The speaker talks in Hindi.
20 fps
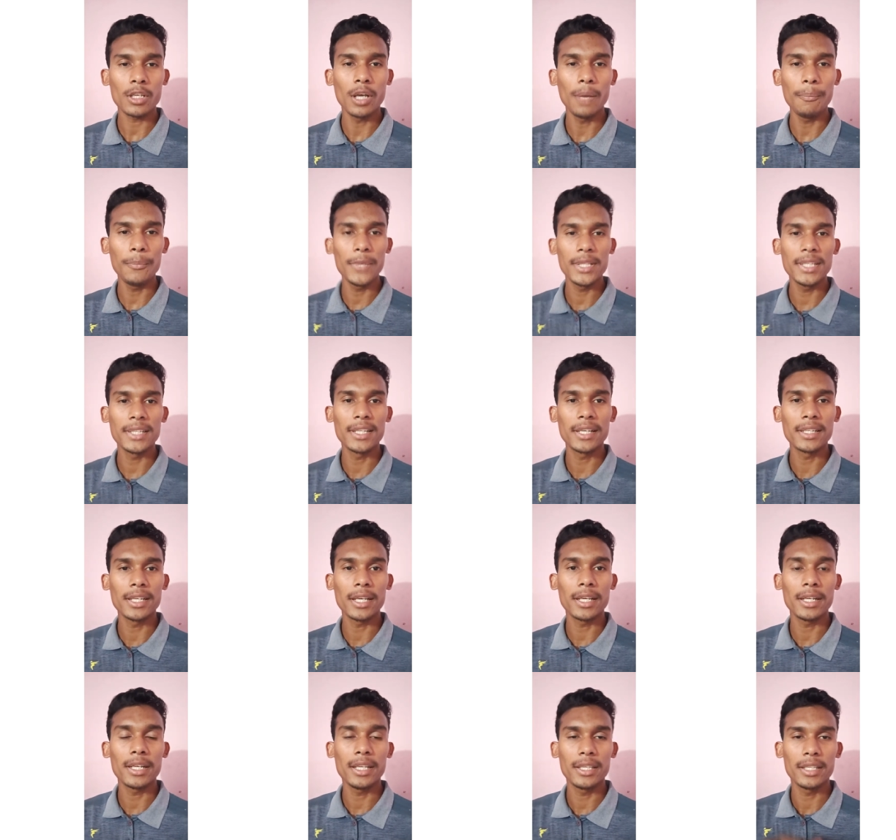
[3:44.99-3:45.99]
कप में
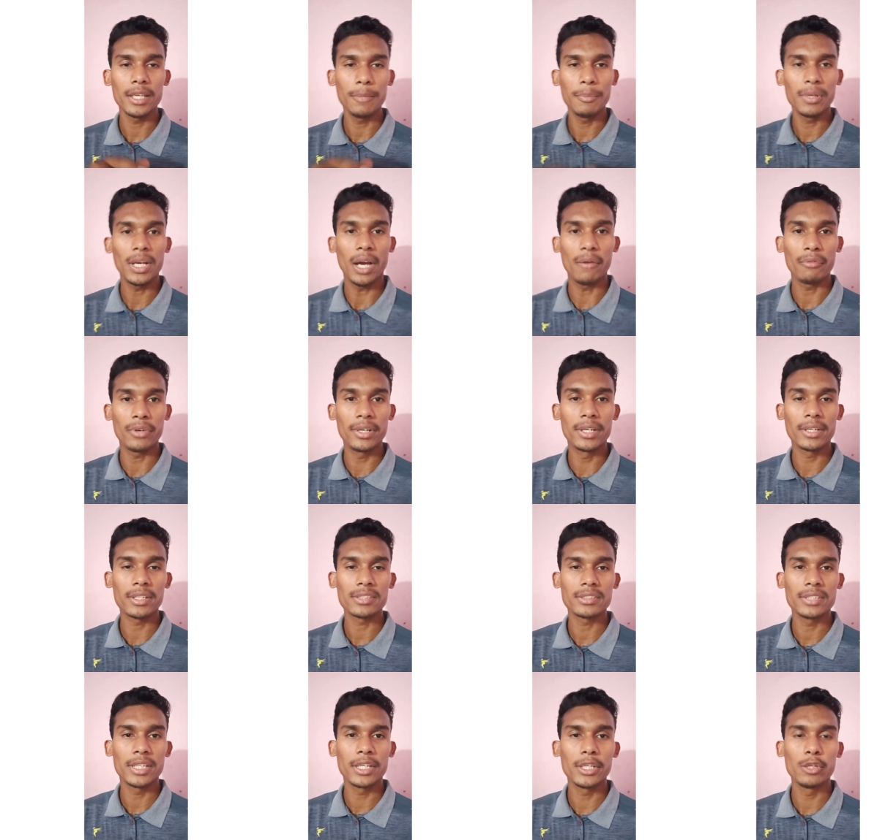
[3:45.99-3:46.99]
दिखेंगे कि नहीं ये भी काफ़ी
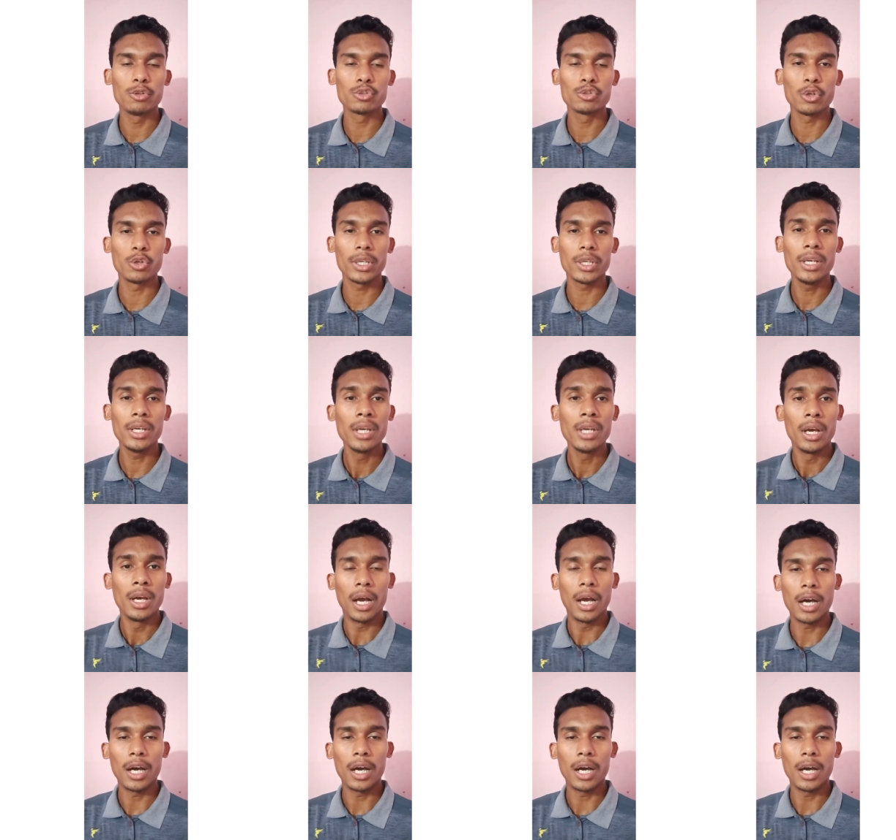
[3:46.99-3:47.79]
इंटरेस्टिंग न्यूज़ होगी